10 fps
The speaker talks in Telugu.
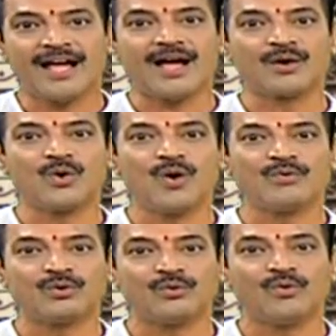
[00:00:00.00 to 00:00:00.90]
ఆ
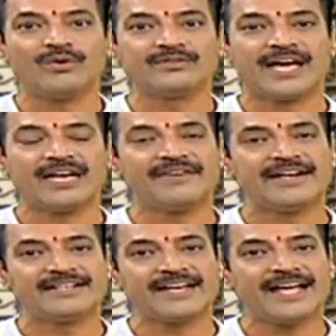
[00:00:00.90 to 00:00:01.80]
గోవుకు దాని
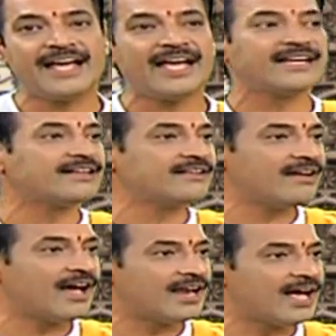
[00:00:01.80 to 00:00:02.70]
వెంటే
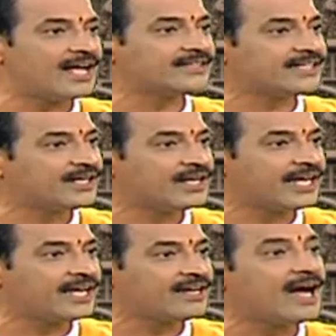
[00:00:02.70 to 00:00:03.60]
అలా తిరిగి
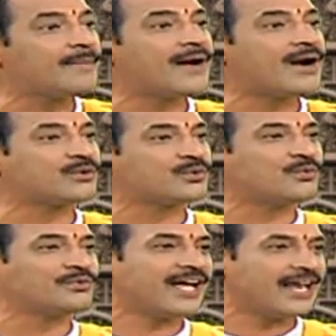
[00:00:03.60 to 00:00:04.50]
కాపాడుతూ
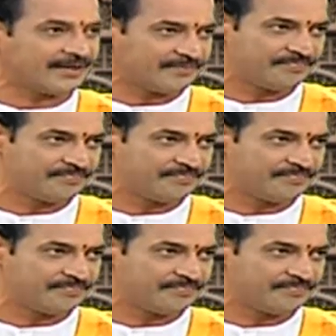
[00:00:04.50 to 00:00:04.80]
ఉండాలి